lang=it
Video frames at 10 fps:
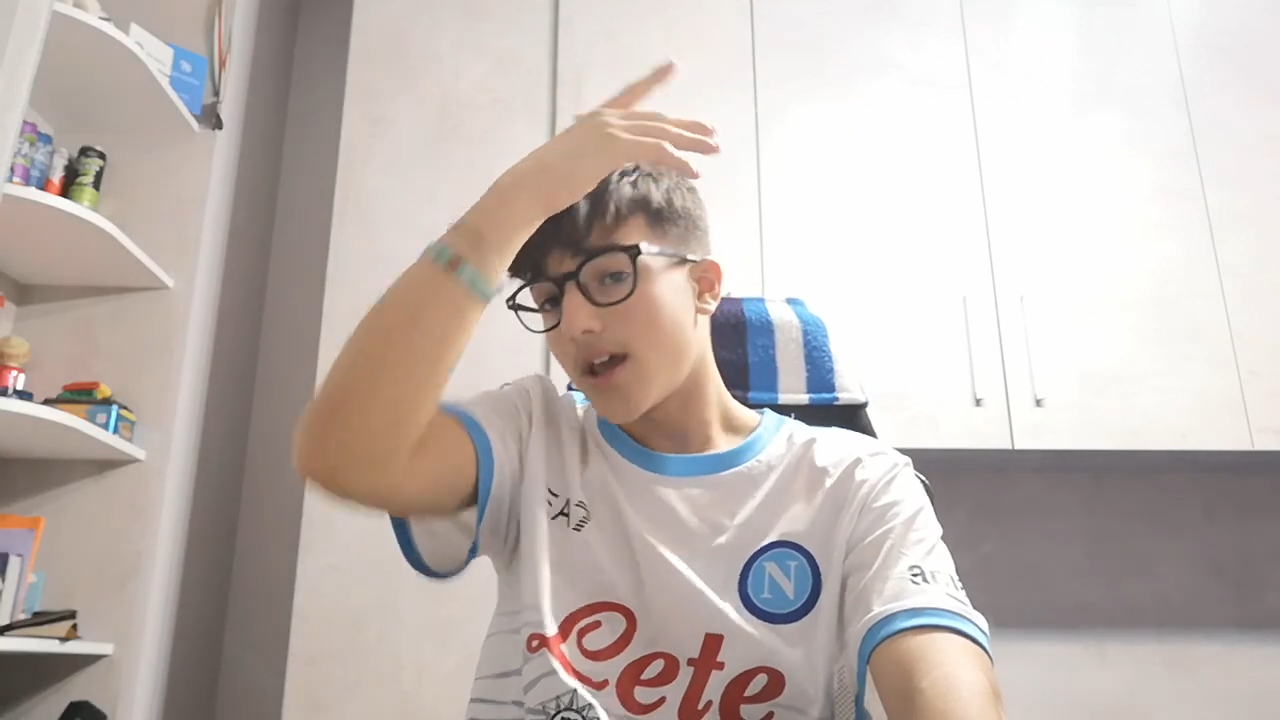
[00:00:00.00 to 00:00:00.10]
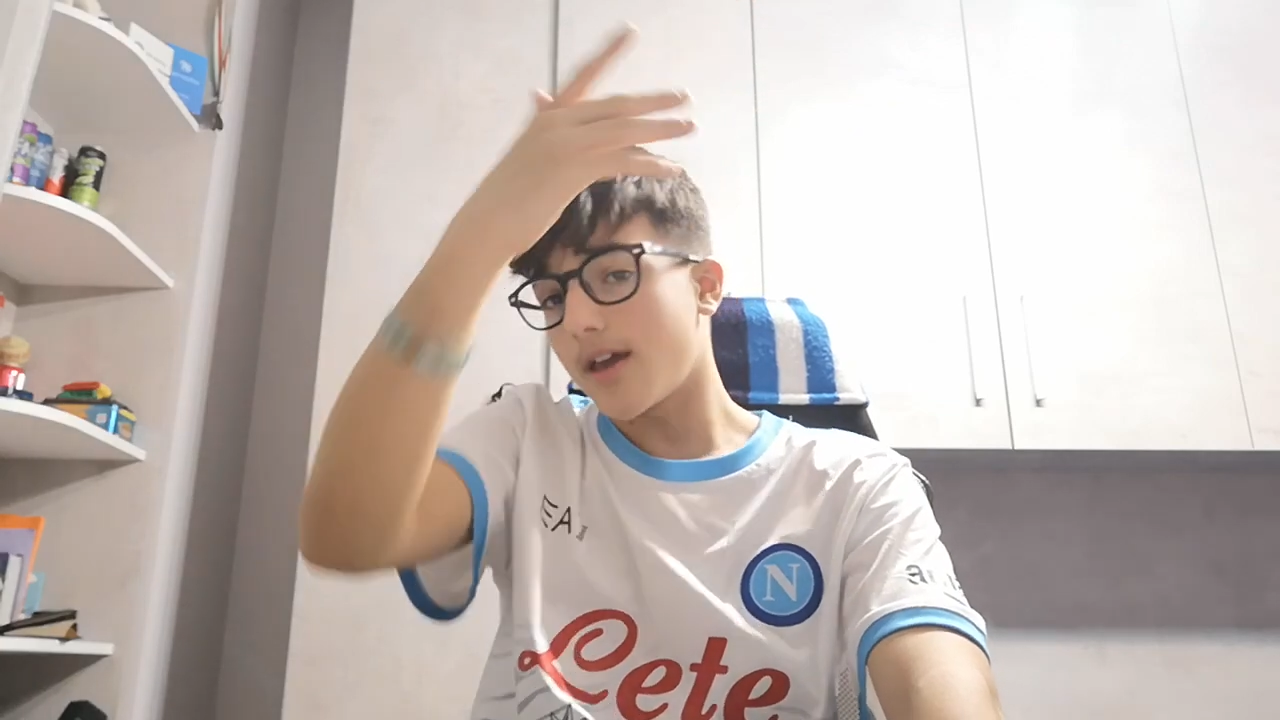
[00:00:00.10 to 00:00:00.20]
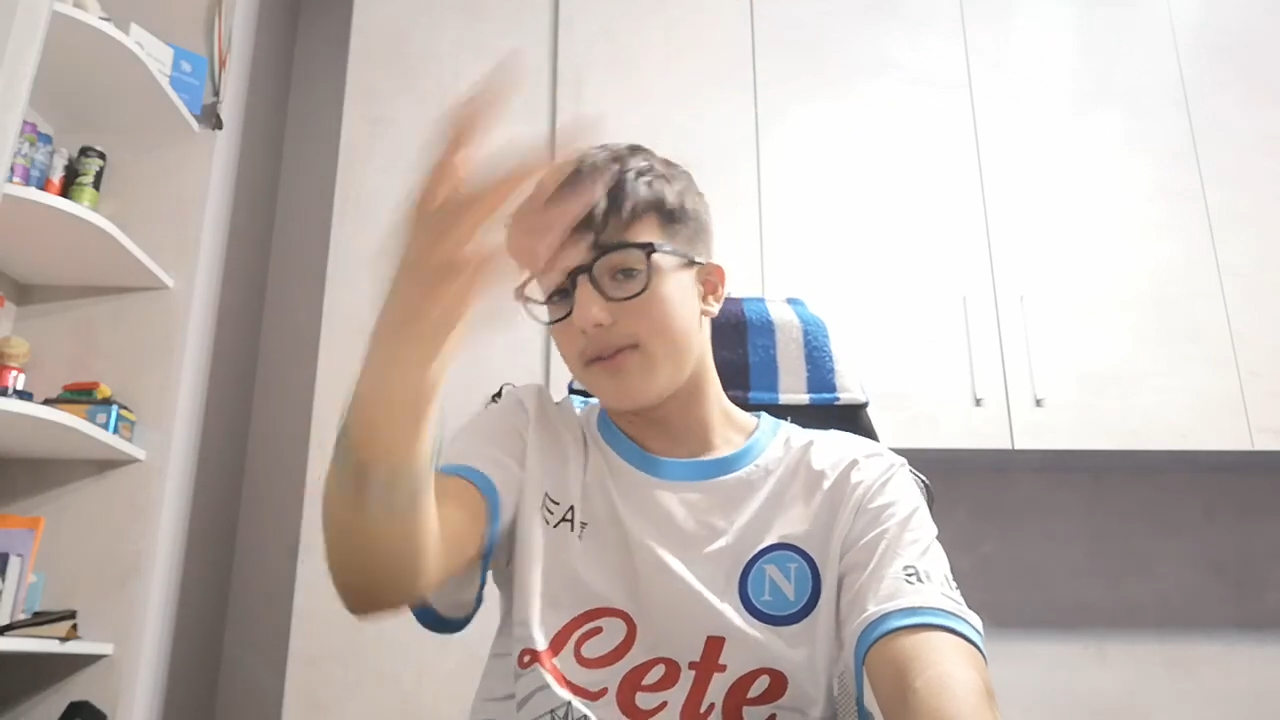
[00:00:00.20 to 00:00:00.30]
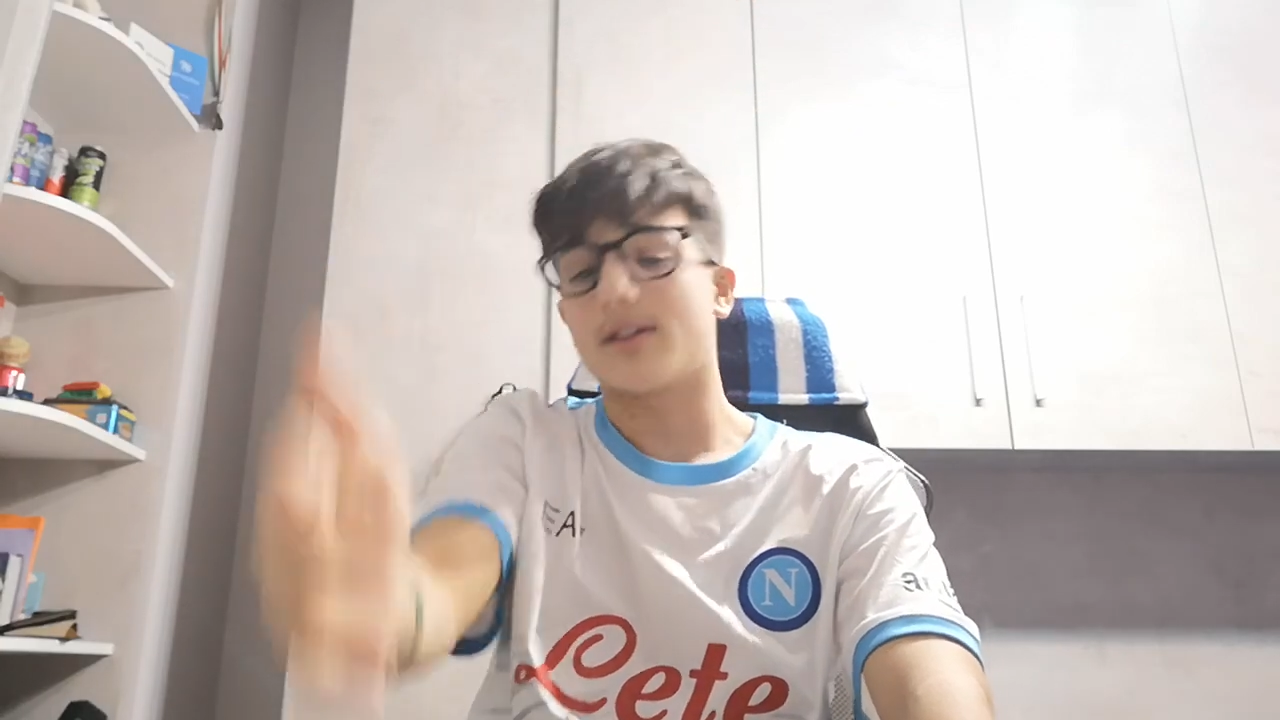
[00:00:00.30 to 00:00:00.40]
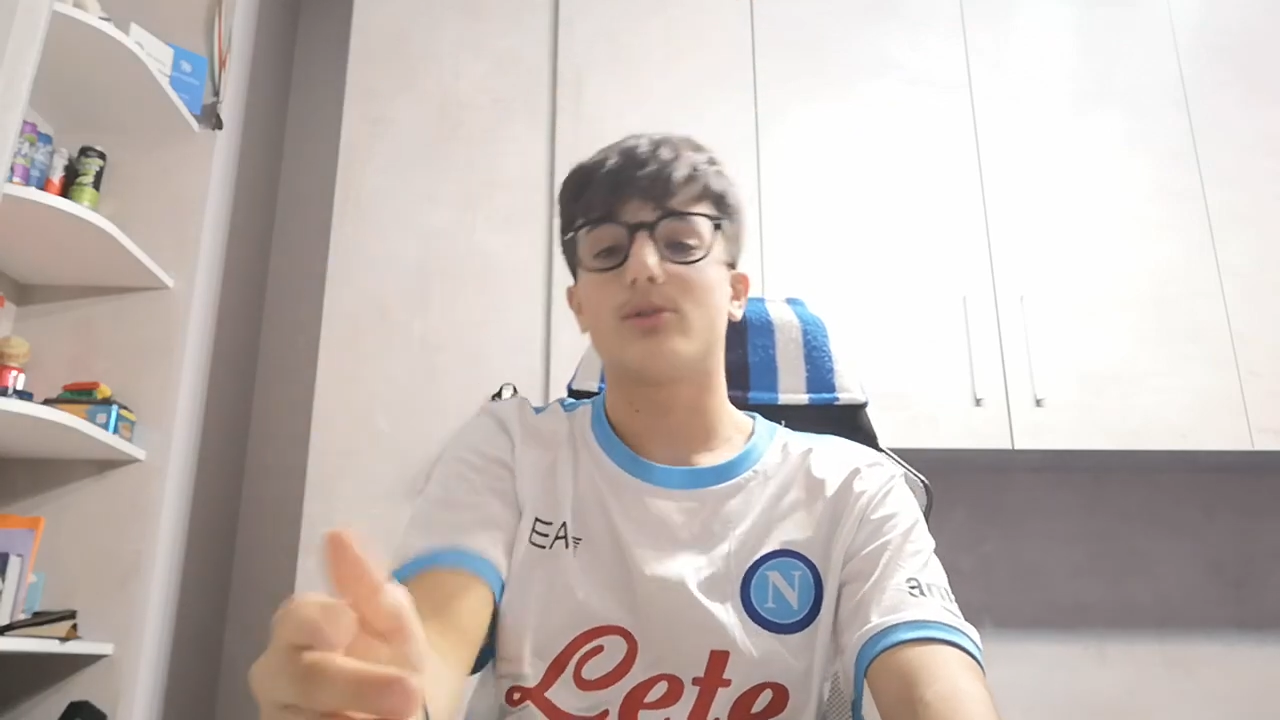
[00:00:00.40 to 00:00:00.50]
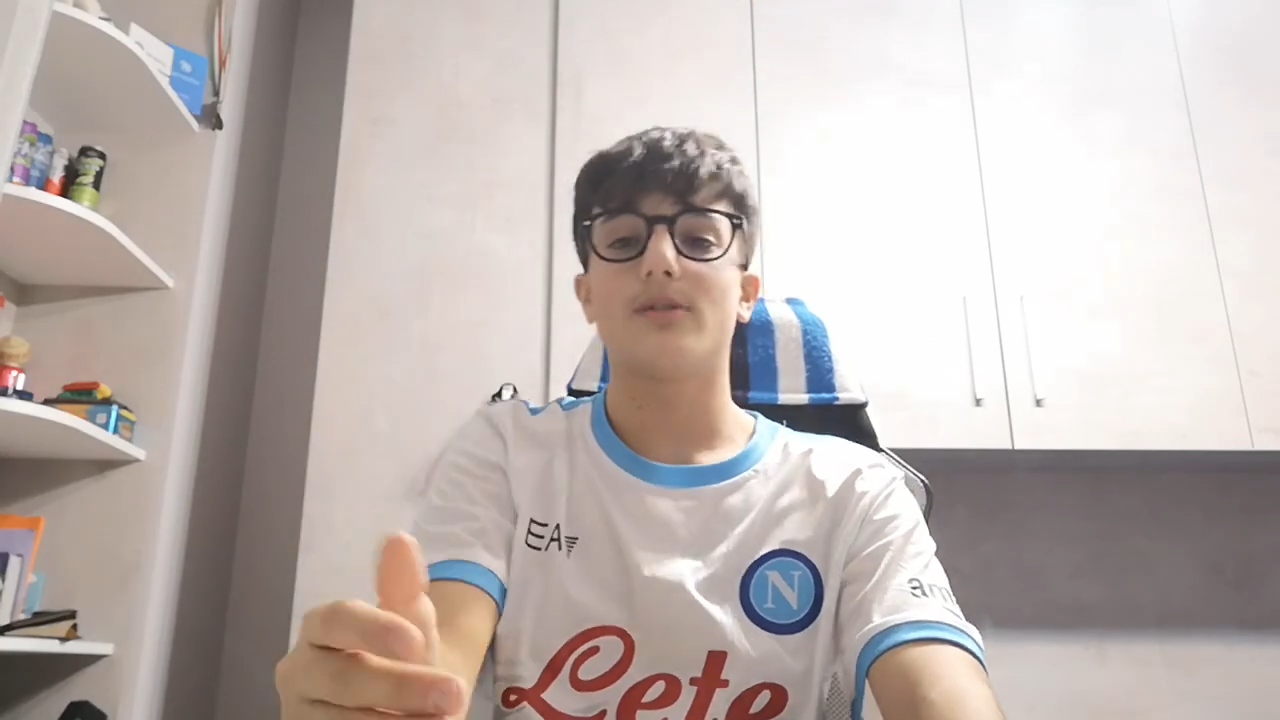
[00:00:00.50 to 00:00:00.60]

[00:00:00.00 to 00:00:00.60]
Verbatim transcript: evitavo